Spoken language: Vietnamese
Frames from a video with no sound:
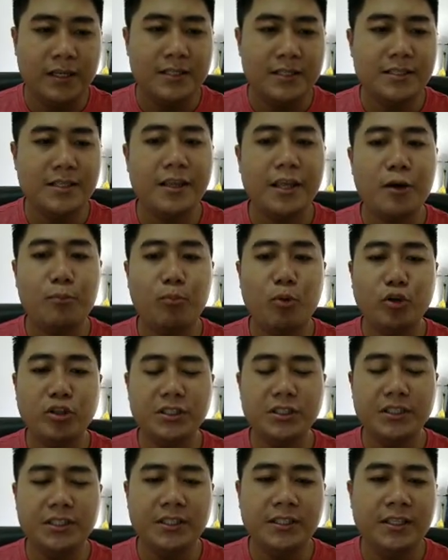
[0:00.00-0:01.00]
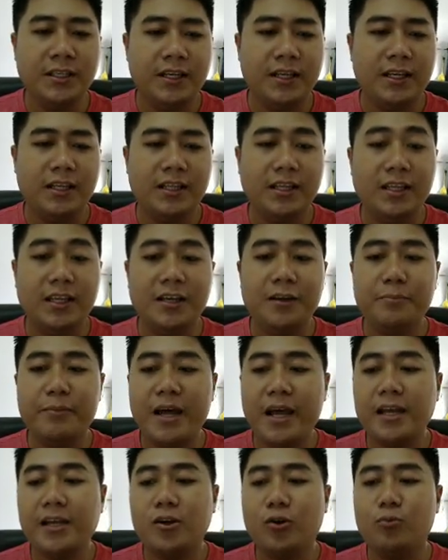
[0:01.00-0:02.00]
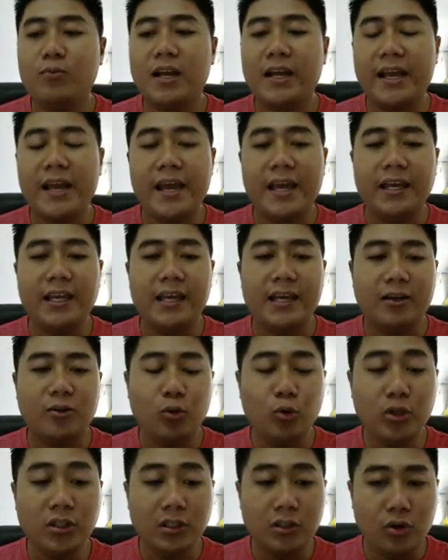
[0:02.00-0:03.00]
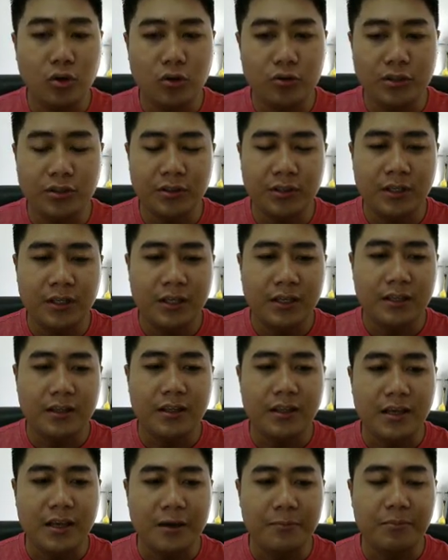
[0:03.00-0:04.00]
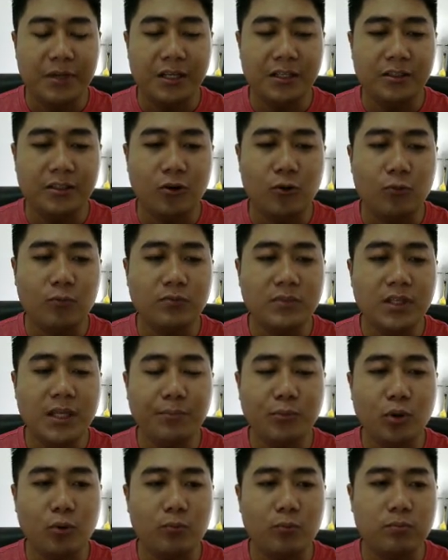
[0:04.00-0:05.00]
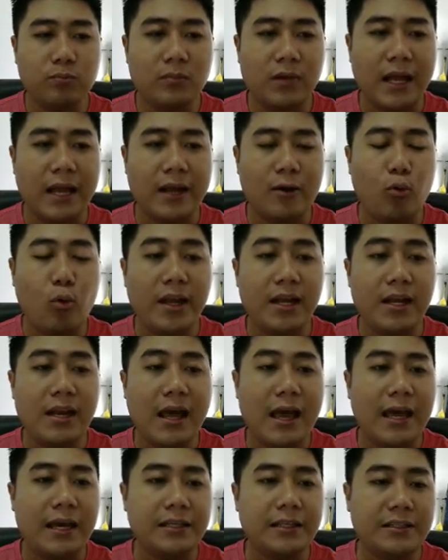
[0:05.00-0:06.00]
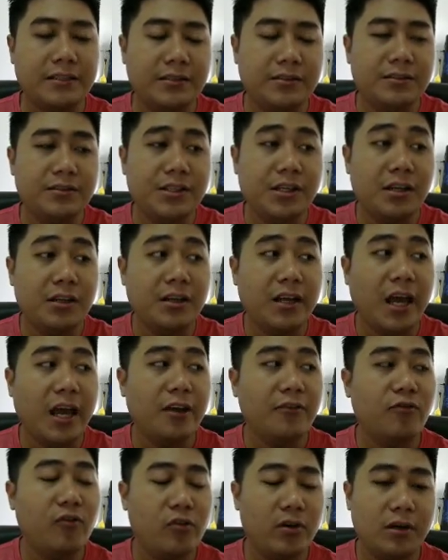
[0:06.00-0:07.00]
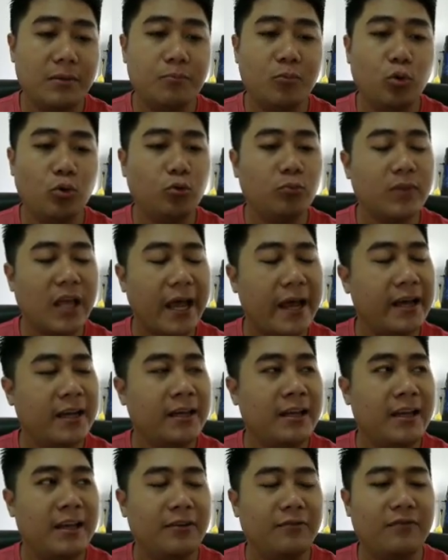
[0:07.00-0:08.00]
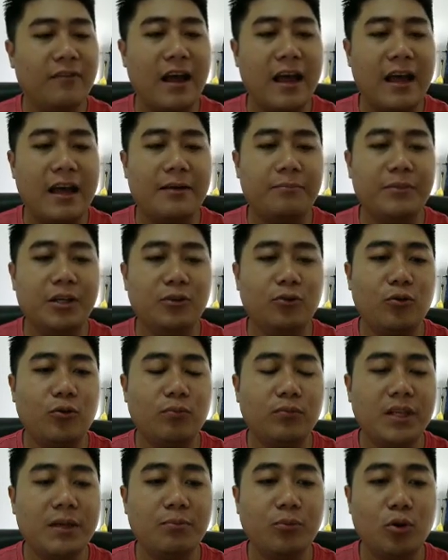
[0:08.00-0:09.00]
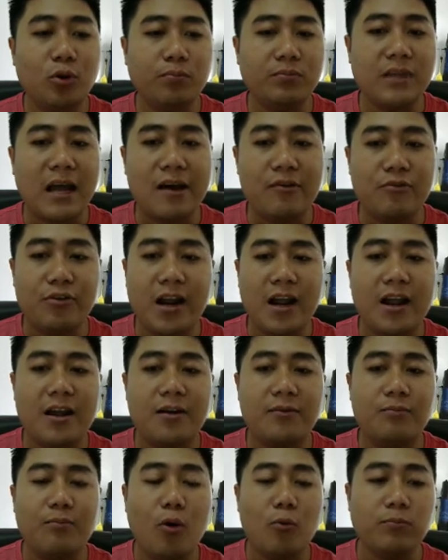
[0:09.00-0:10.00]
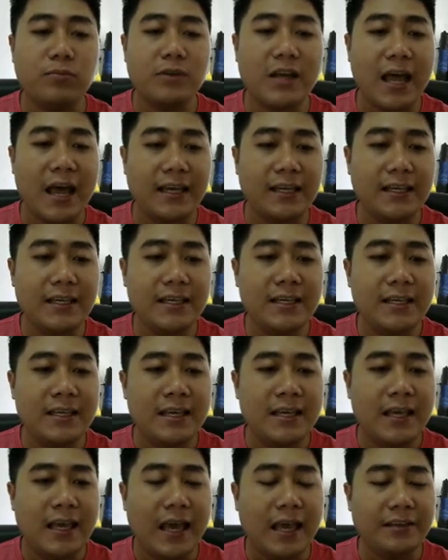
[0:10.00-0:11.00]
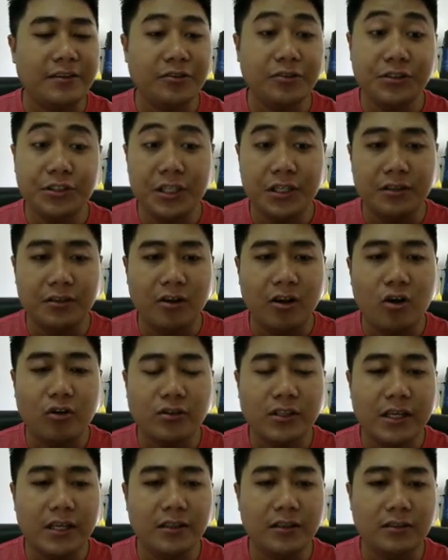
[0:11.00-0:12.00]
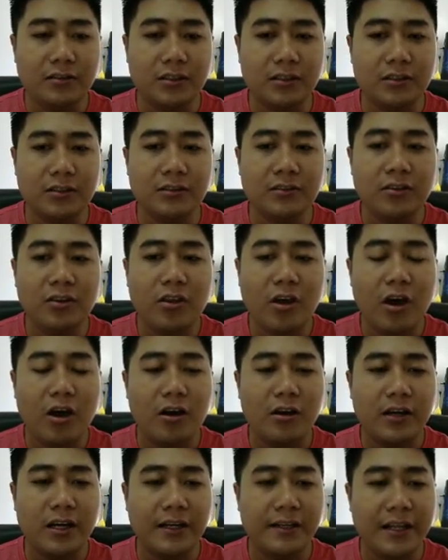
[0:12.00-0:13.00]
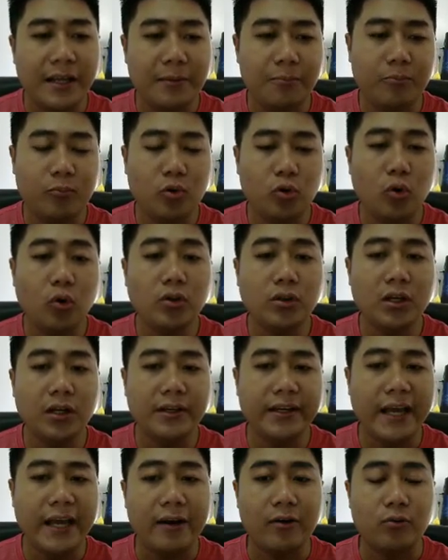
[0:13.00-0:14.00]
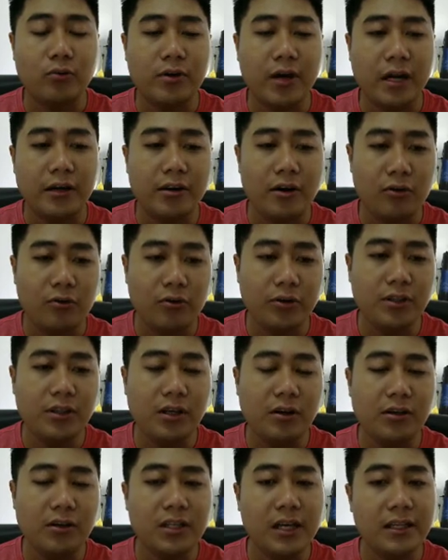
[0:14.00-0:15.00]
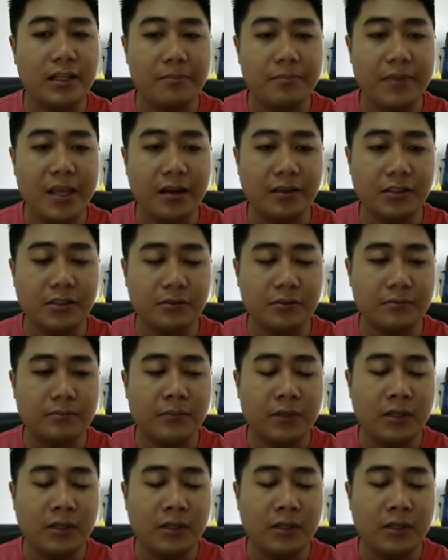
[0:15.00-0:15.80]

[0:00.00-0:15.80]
Xin chào mọi người. Thì hôm nay cũng là ngày à, cuối tuần rồi thì à, mình cũng tiếp tục à quay lại trên cái forum của chúng ta và mình cũng tiếp tục tạo ra một cái à, chương trình có hay nhận thưởng cho anh em cuối tuần nào rảnh rỗi thì có thể tham gia được.